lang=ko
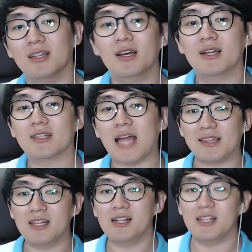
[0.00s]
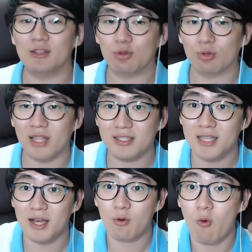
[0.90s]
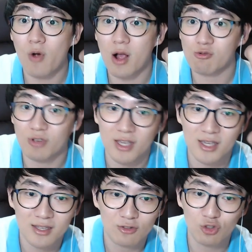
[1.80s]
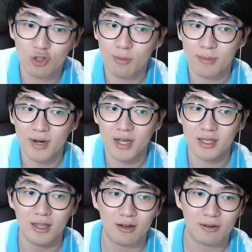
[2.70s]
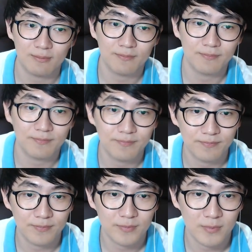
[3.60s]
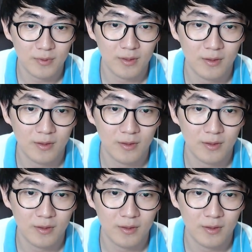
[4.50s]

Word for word: 단일 인도네시아 공화국이 출범을 하게 돼요. 음.